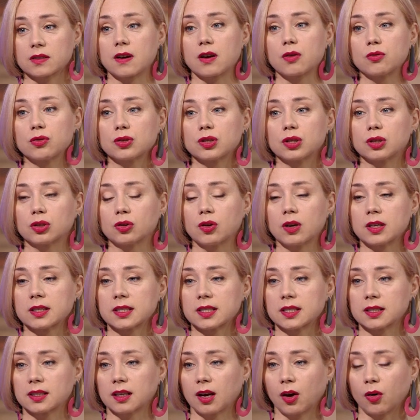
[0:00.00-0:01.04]
в какой
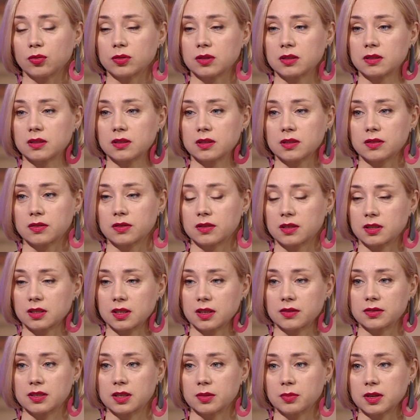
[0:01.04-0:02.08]
ситуации находитесь в связи
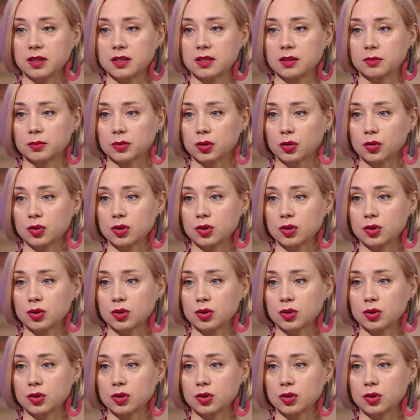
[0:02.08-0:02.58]
со всем этим?